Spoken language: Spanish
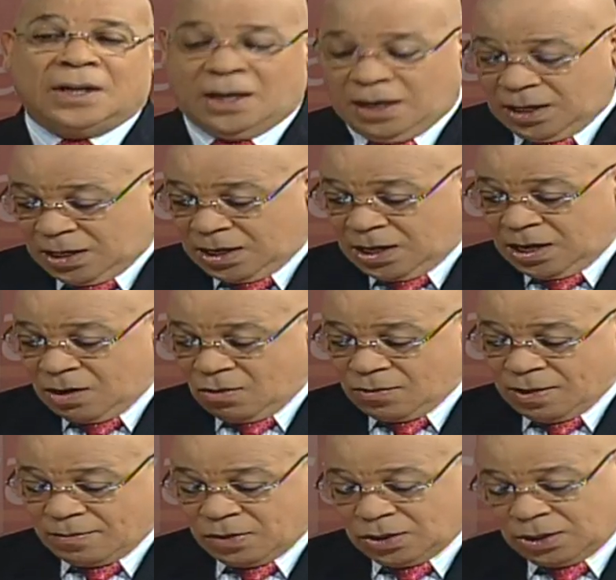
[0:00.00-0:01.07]
Eh, y
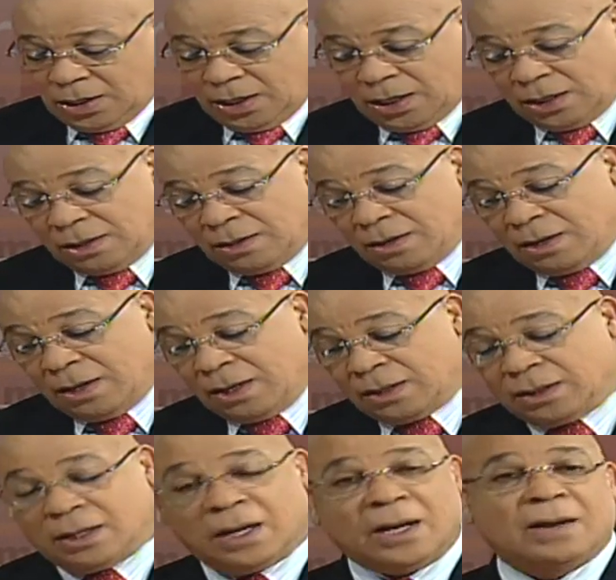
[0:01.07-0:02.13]
obviamente eh,
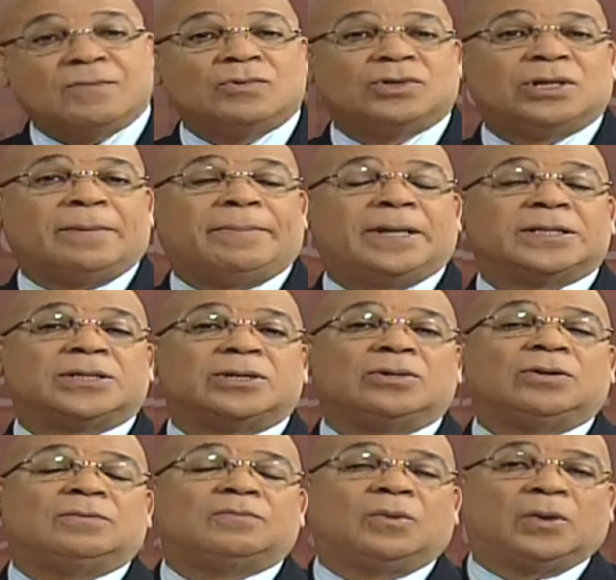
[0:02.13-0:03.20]
tiene mucha
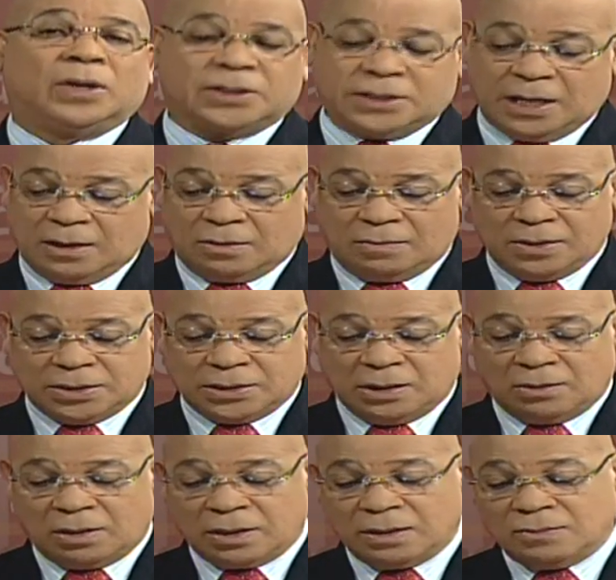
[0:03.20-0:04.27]
presión porque se han
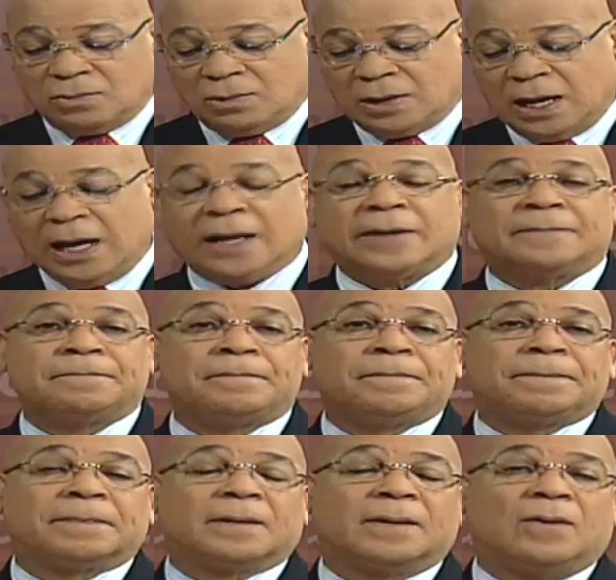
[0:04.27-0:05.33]
comenzado a divulgar
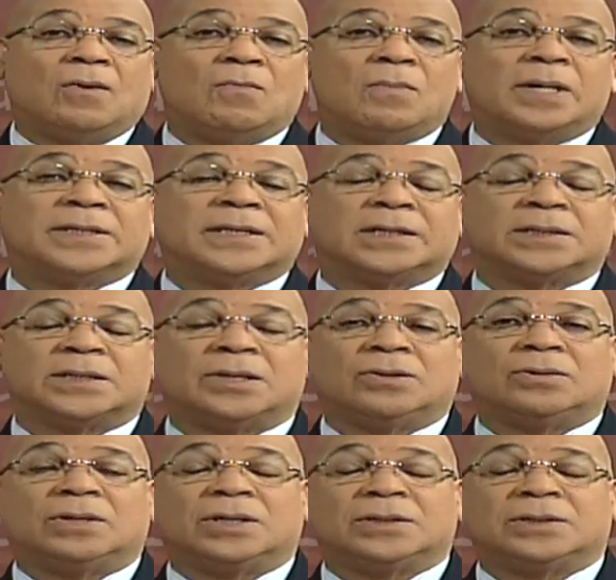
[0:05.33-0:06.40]

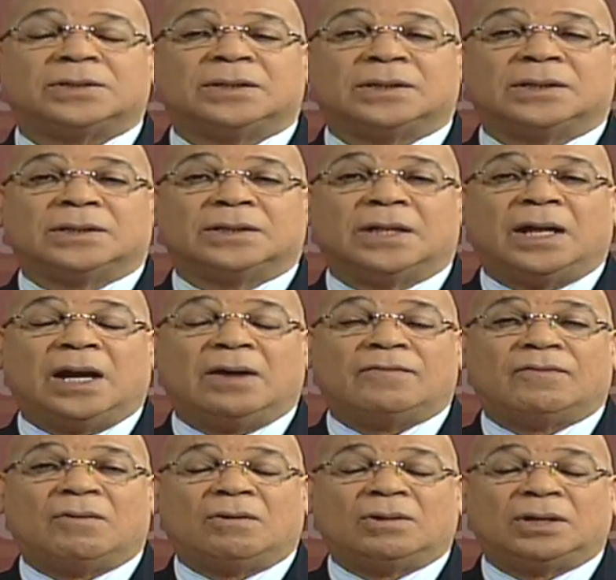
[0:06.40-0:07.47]
conversaciones
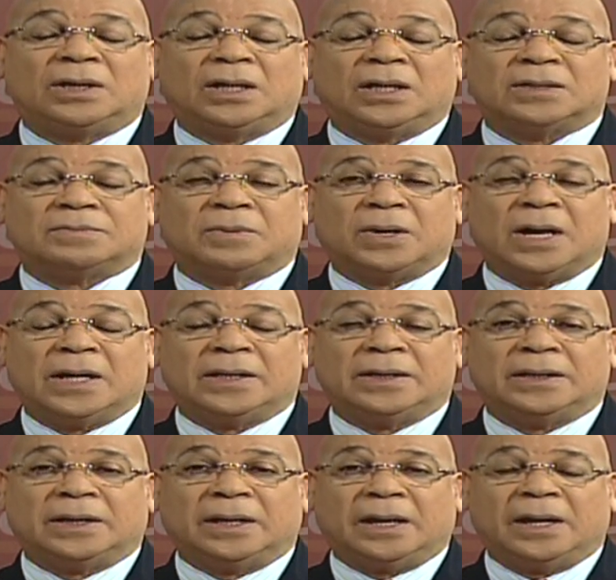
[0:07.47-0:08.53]
telefónicas por
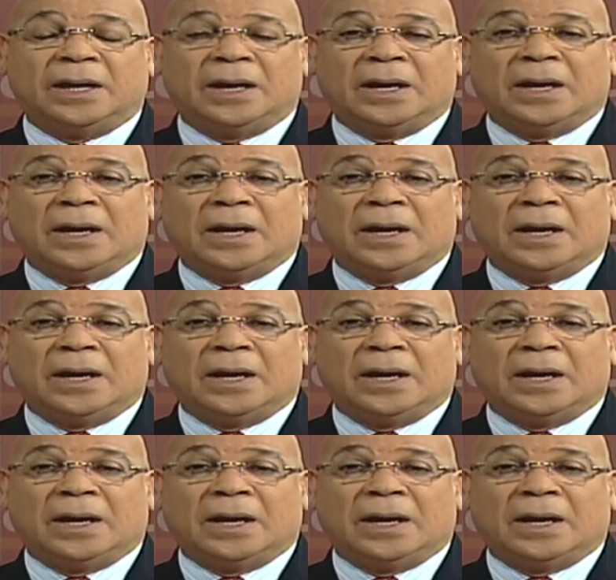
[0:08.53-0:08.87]
ahí que